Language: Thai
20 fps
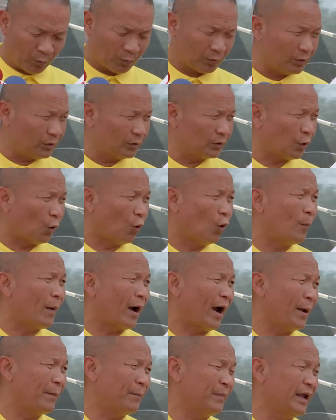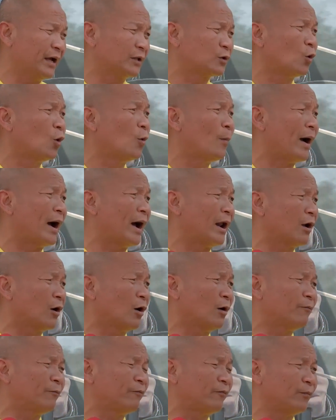นโทรมาเมียโทรมาแล้วก็